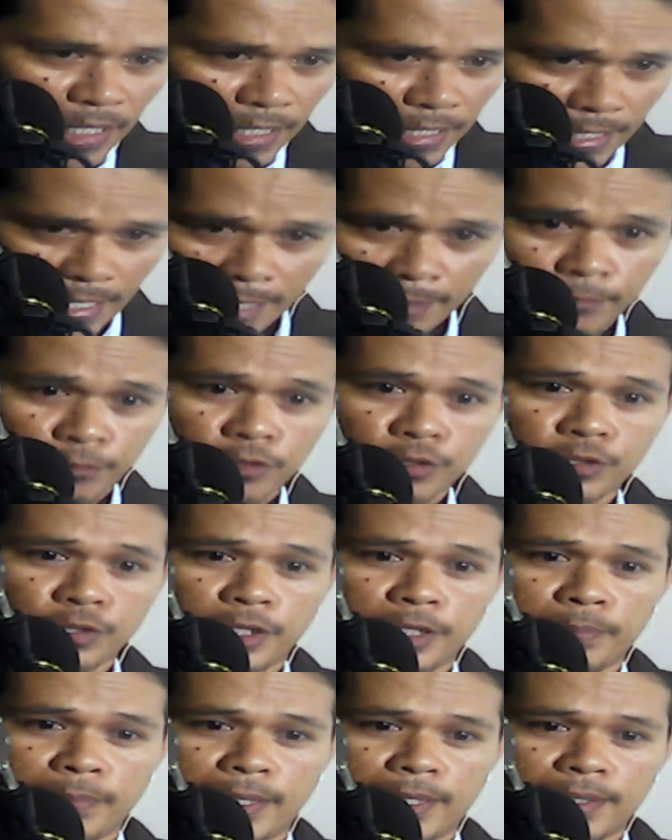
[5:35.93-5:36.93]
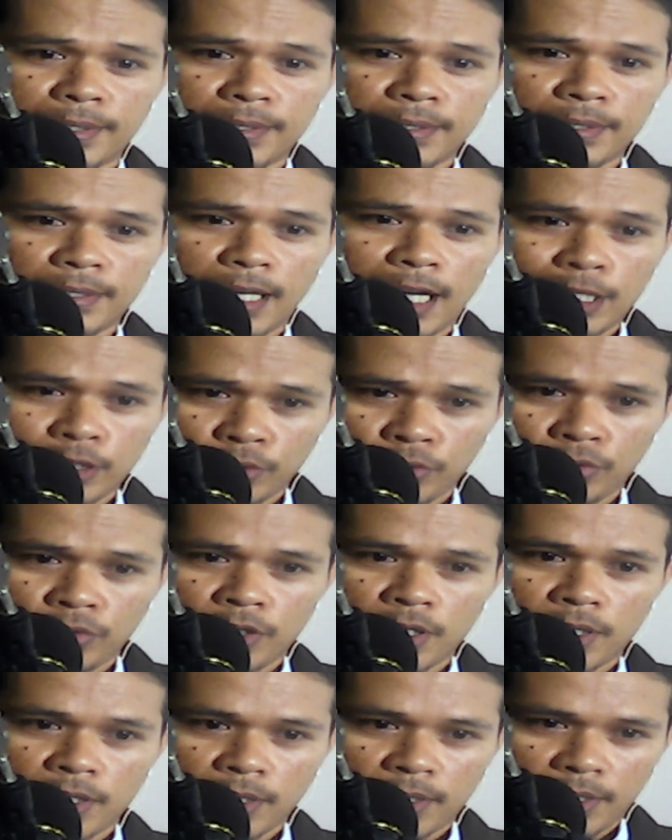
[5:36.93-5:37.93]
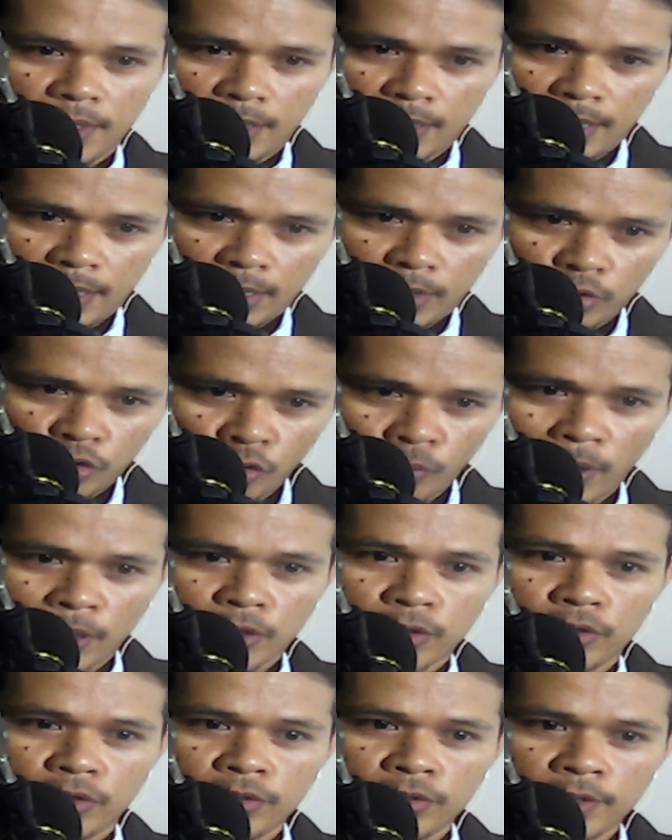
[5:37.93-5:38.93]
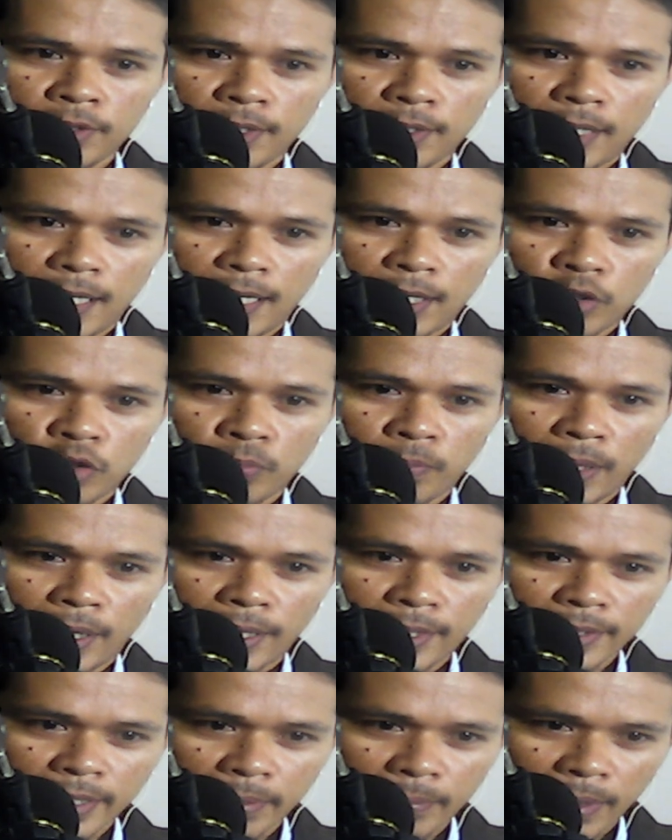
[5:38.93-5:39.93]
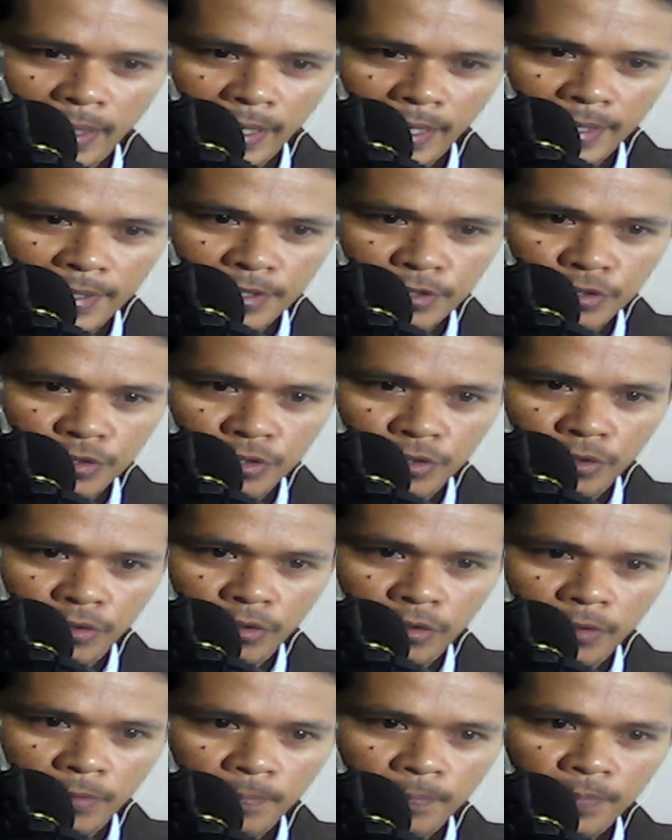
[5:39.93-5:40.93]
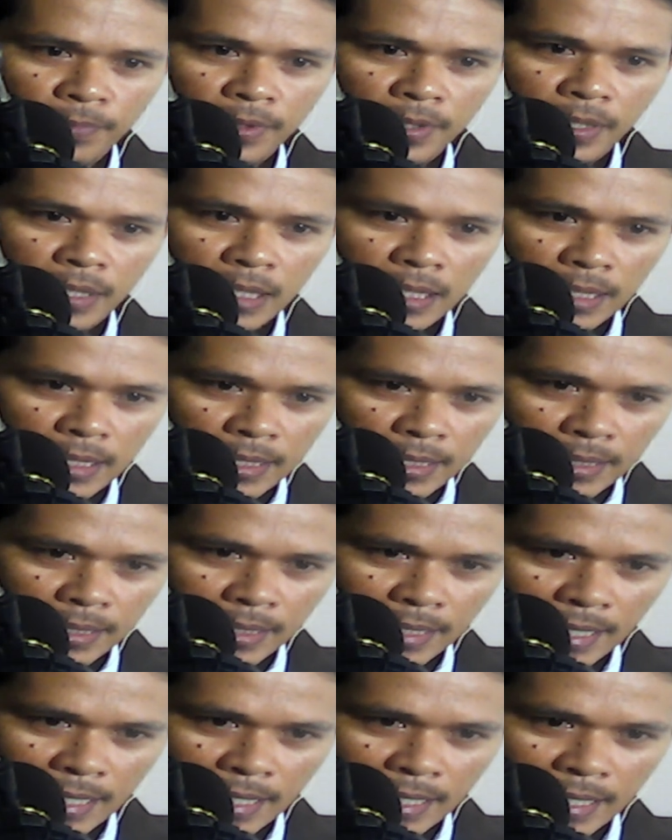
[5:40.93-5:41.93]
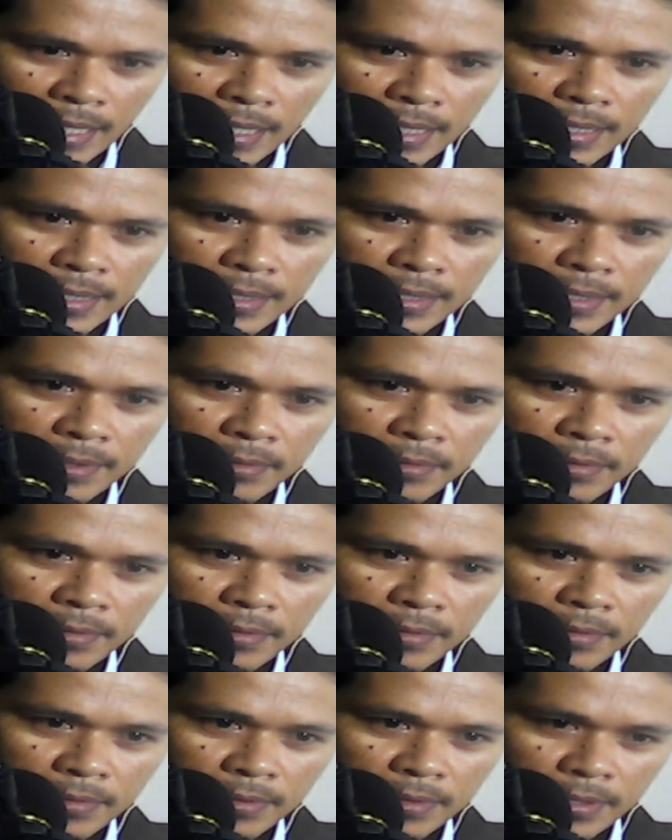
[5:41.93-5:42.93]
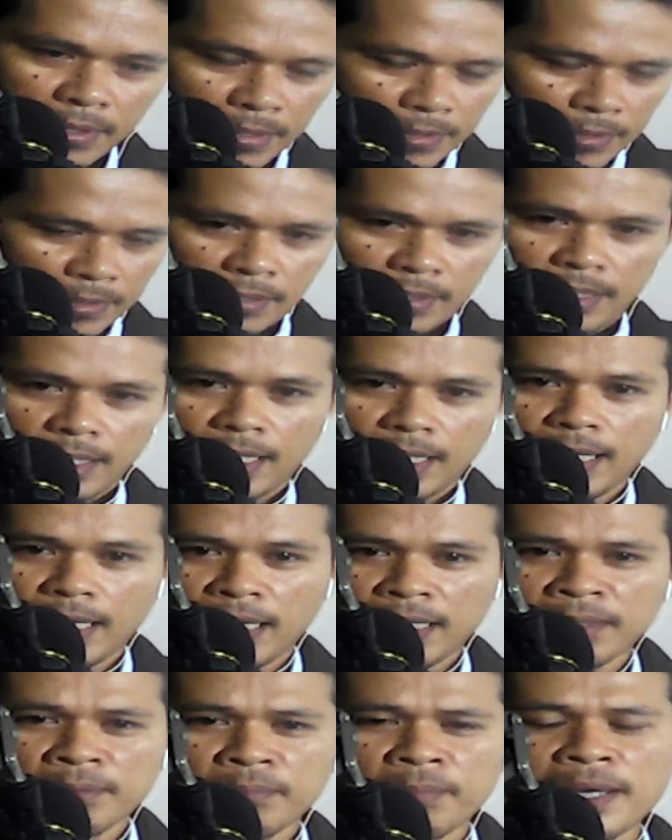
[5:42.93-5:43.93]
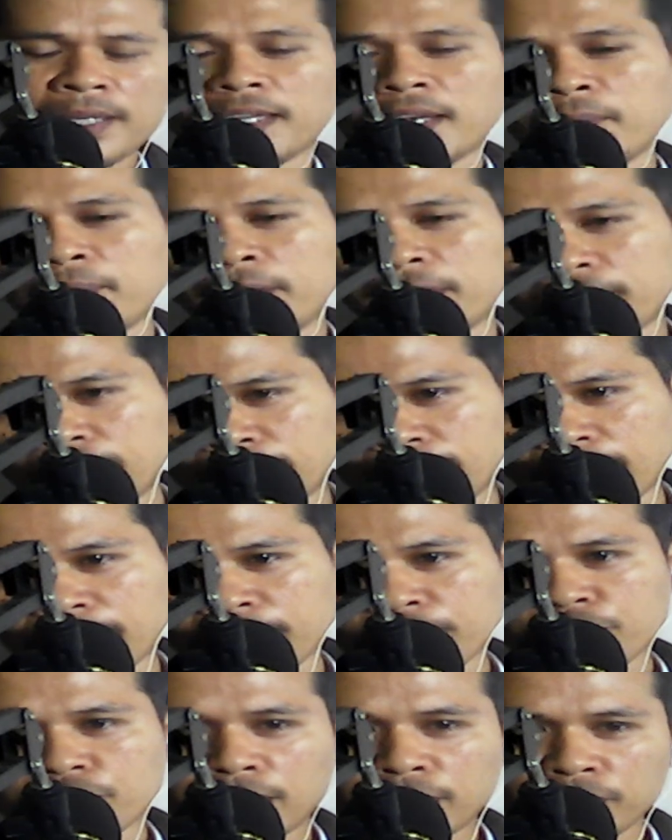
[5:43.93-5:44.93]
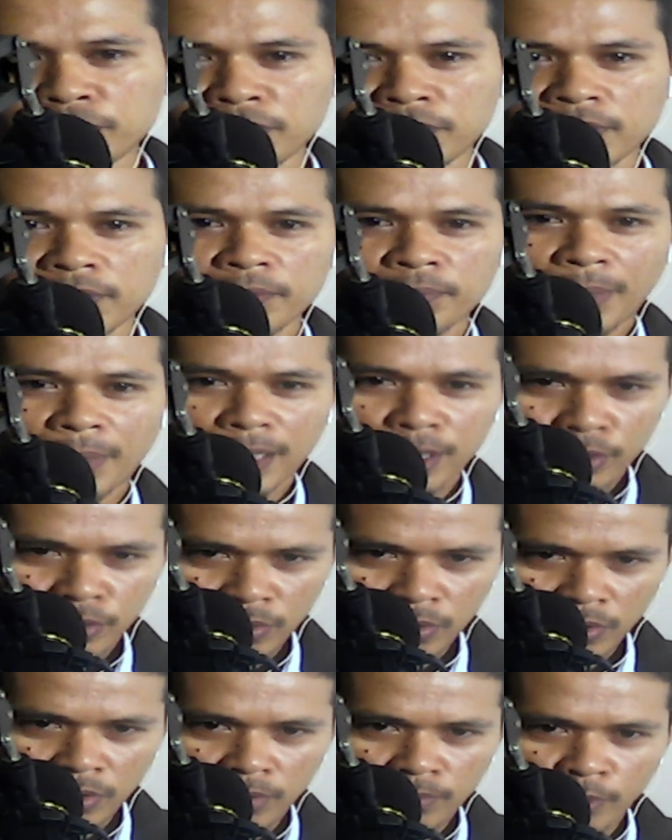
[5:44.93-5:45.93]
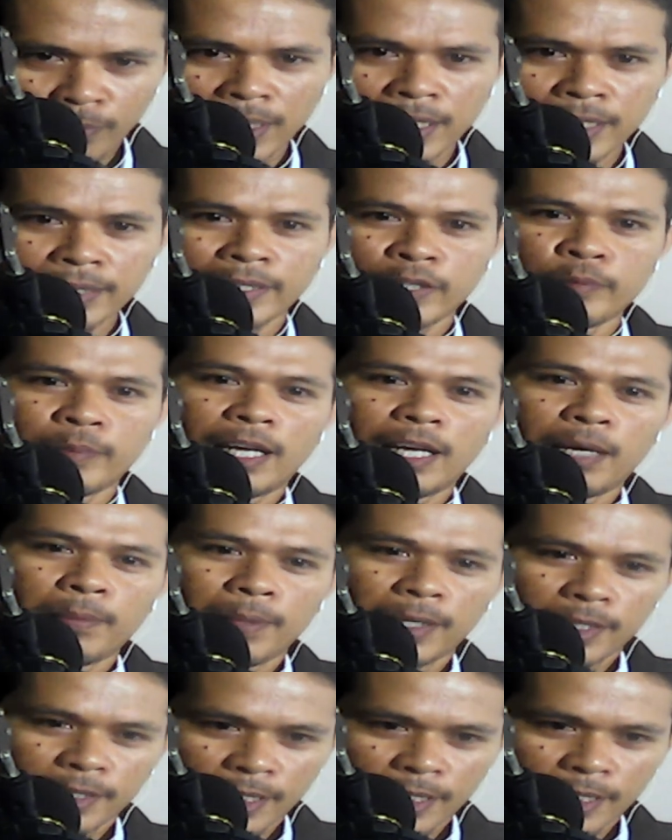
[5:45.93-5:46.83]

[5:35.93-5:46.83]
live streaming atong tubagon ang uban nga mga isyu nga ah, may kinimigitan sa atong pagtuo. Mabalik ta human lamang